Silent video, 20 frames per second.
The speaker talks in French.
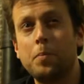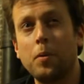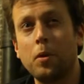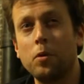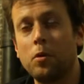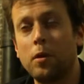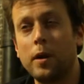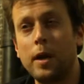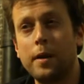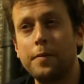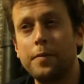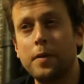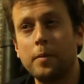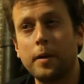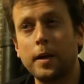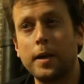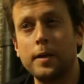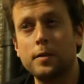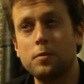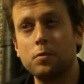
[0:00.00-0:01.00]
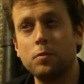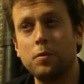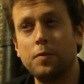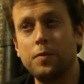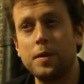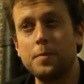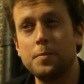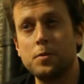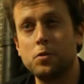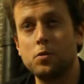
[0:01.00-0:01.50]
pendant la fabrication du
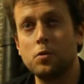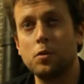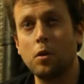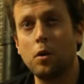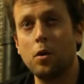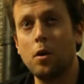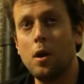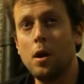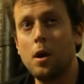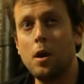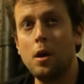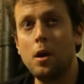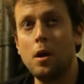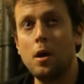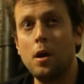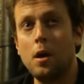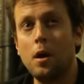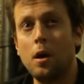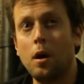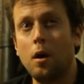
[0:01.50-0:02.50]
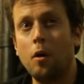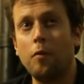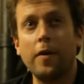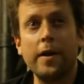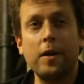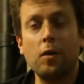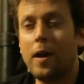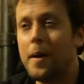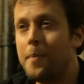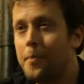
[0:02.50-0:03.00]
film sur, euh, en
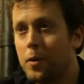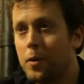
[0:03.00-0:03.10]
voyant la